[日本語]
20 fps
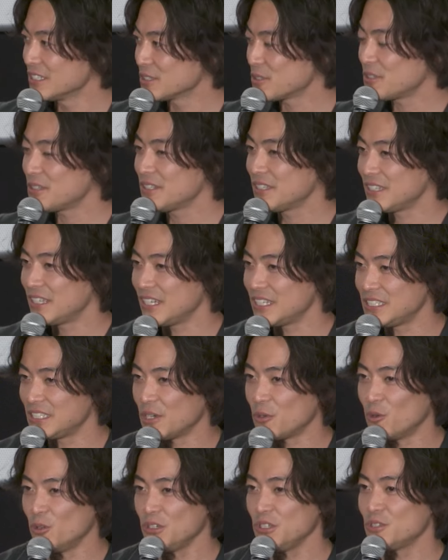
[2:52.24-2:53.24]
それってじゃあ
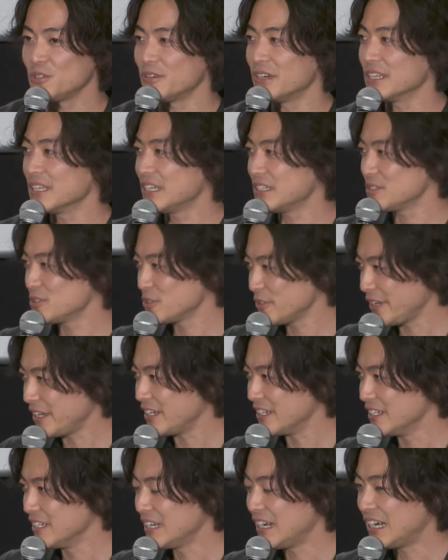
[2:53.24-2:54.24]
鬼とは何ぞや、
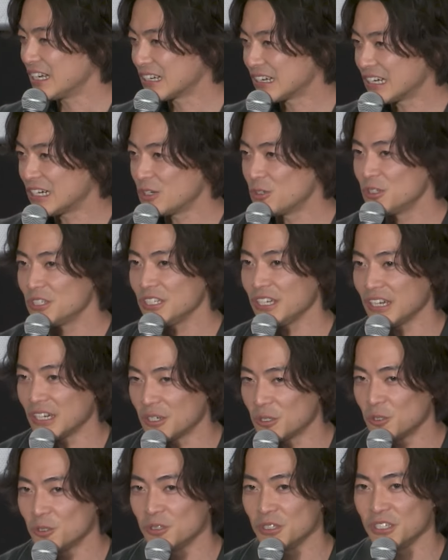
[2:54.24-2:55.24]
赤鬼
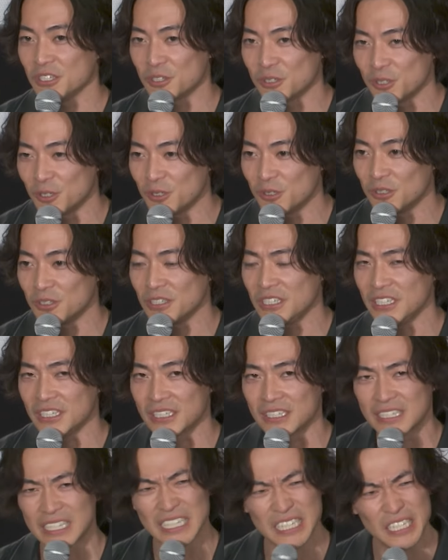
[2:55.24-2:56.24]
青鬼黒鬼
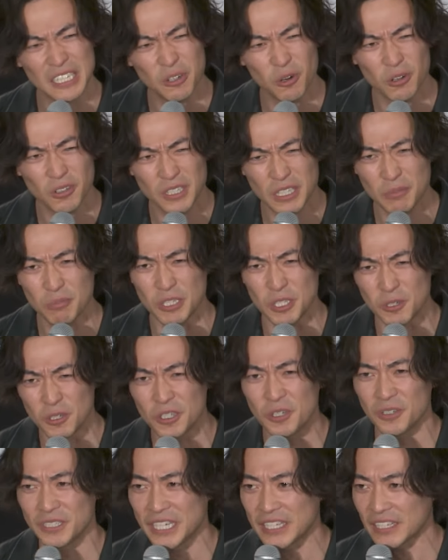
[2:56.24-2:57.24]
黄鬼
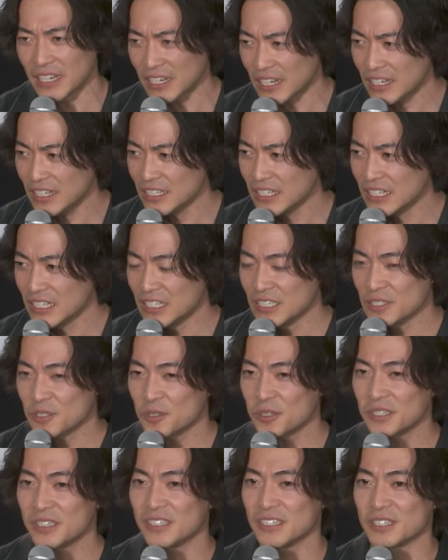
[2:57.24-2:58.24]
緑鬼やったかな。そ
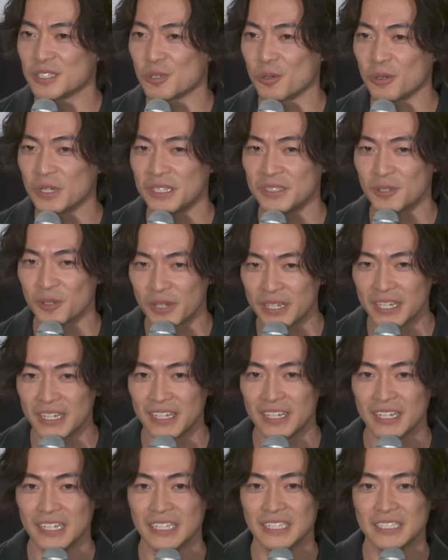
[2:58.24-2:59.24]
れってそれぞ
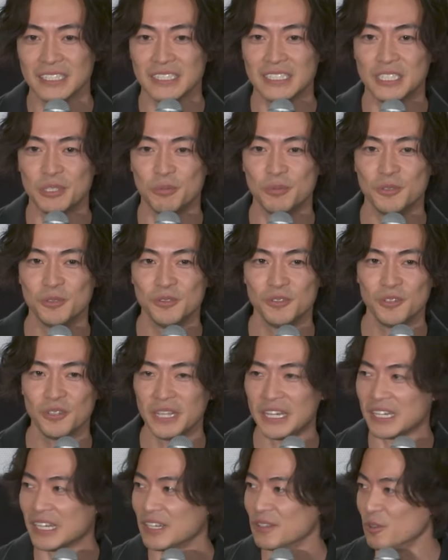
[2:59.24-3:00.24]
れ自分の
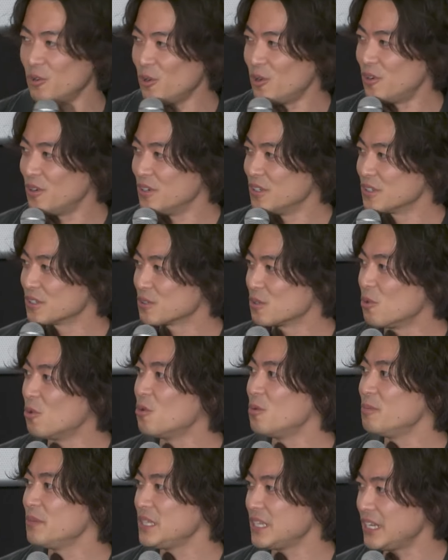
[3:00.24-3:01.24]
中の
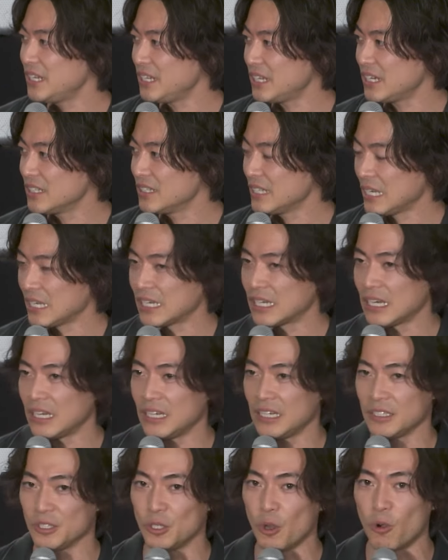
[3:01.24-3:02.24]
業みたいな、なん
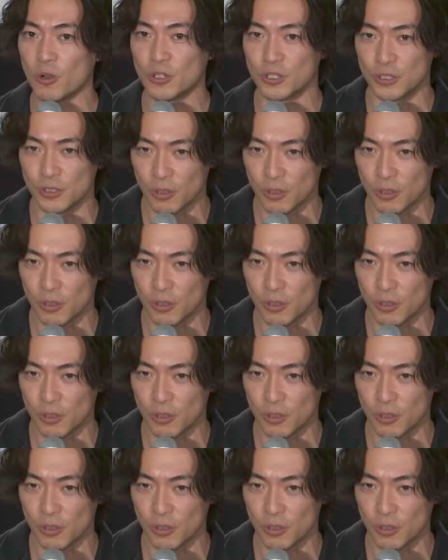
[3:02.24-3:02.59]
か欲